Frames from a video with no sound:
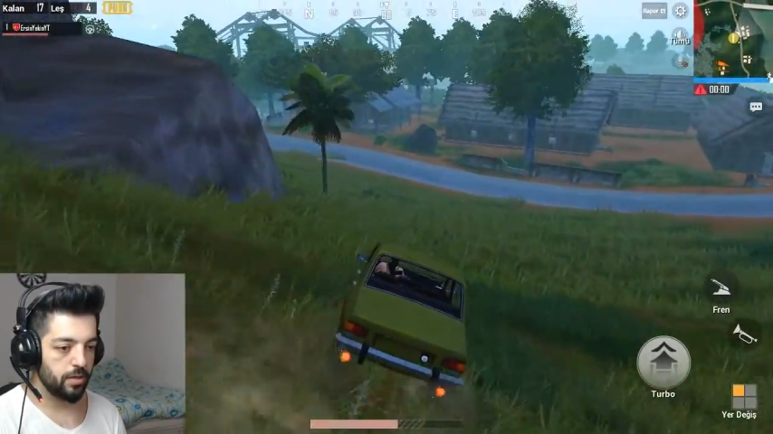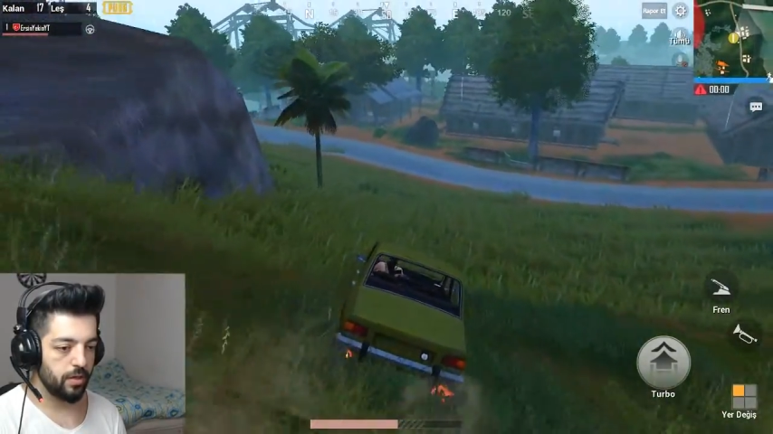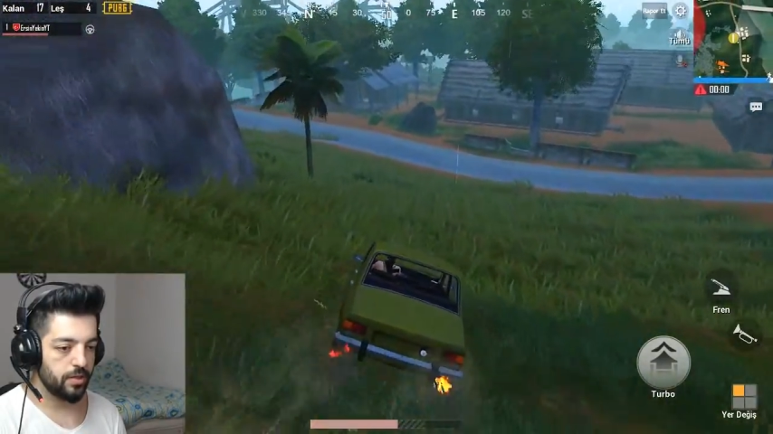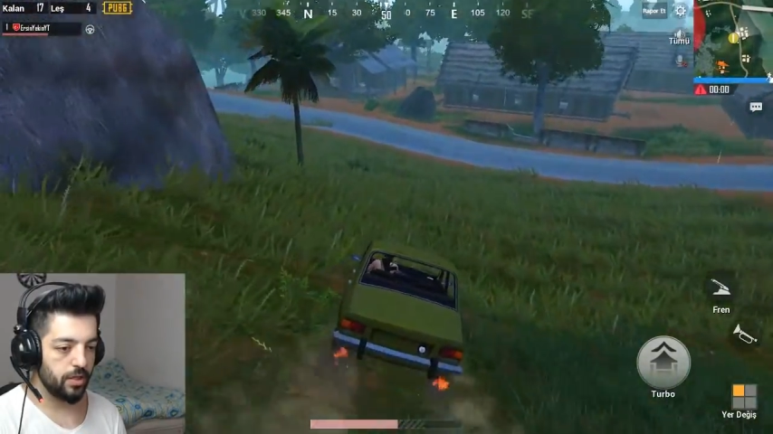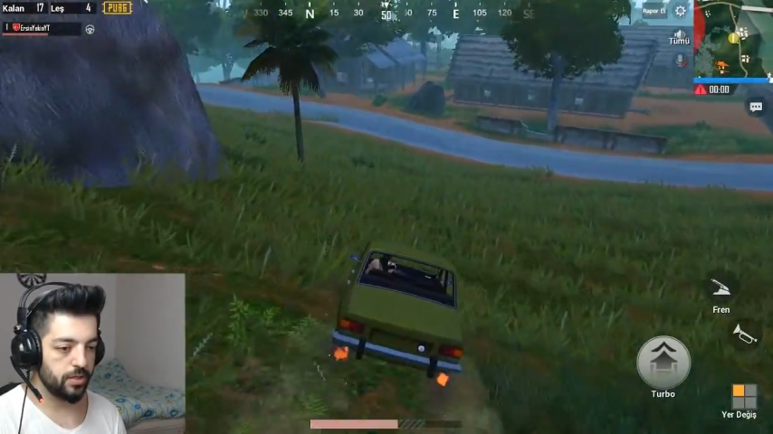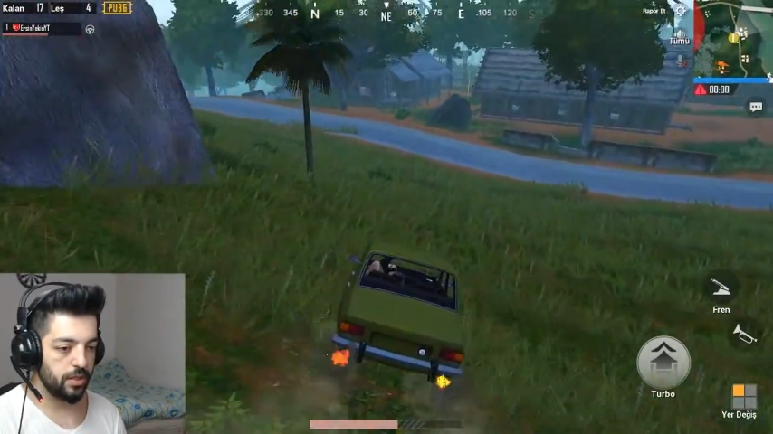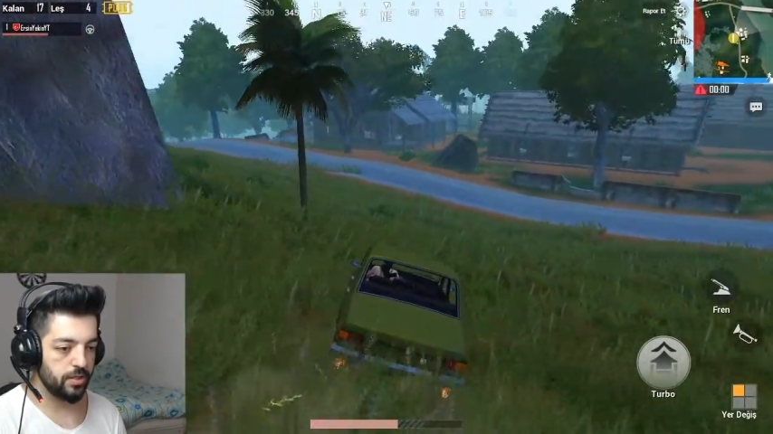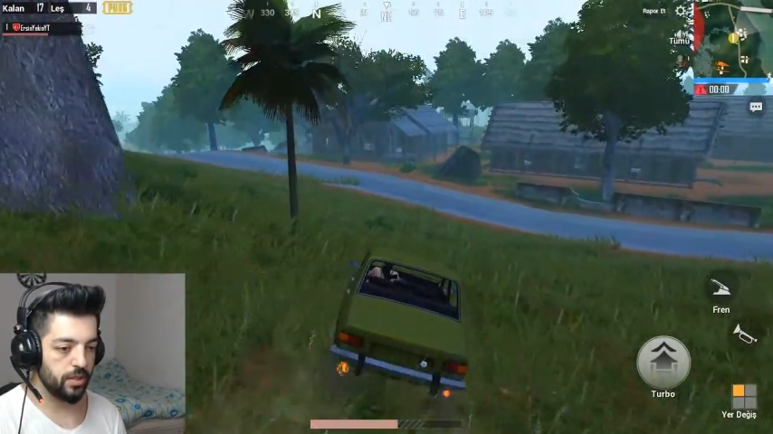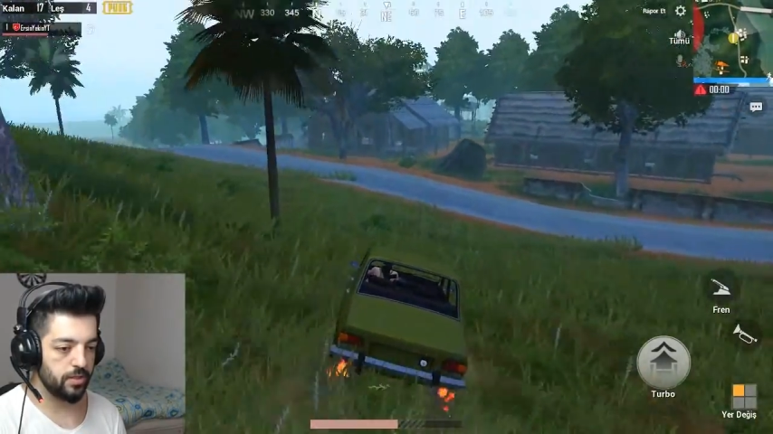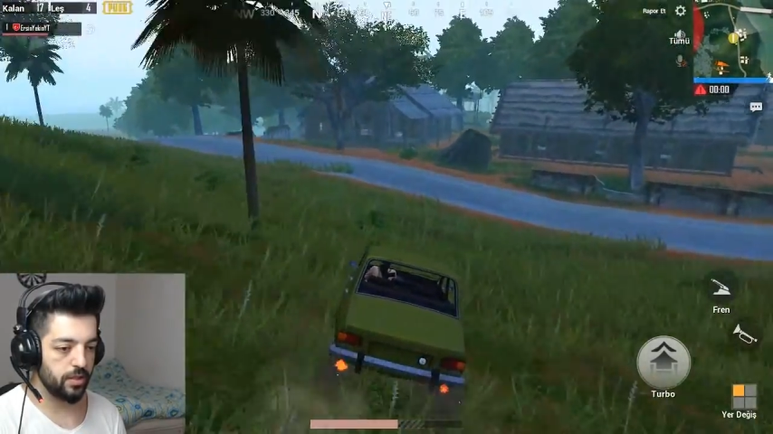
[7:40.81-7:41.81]
Kaç kaç
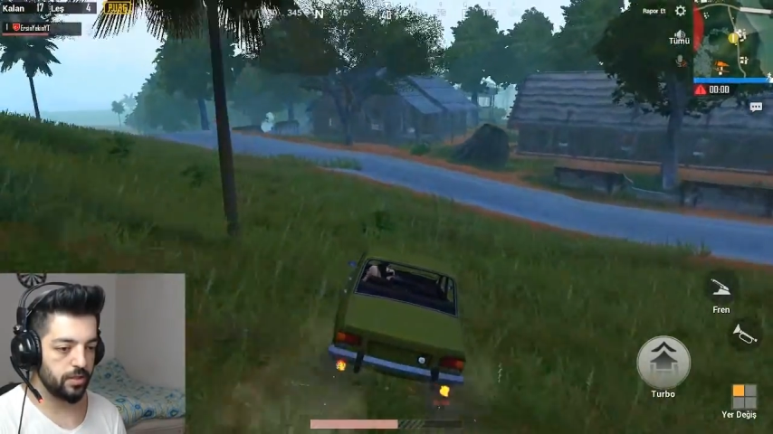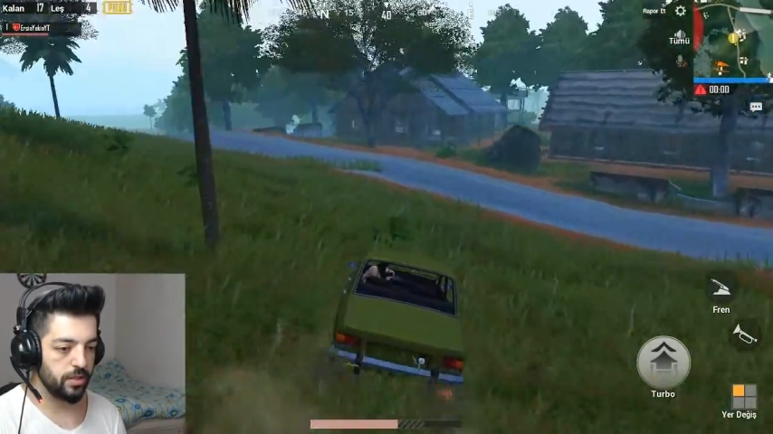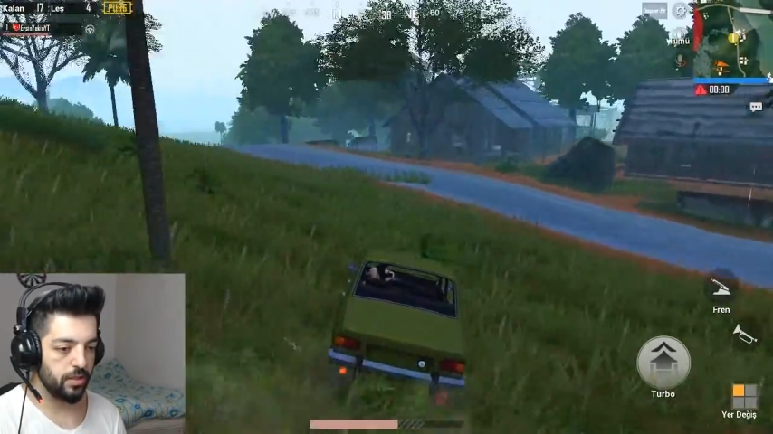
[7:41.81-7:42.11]
kaç kaç kaç.